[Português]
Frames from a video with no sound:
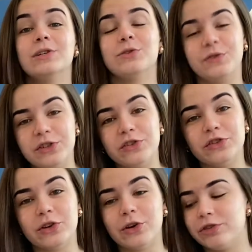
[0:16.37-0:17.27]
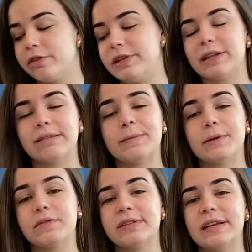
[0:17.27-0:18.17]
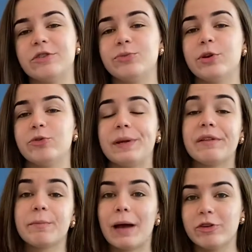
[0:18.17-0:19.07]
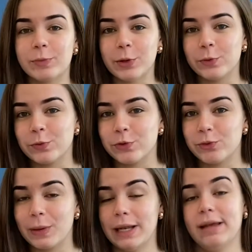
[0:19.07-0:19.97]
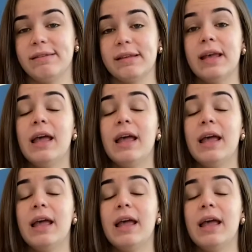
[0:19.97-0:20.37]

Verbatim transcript: No vídeo de hoje eu vim trazer para vocês os meus principais produtos de beleza.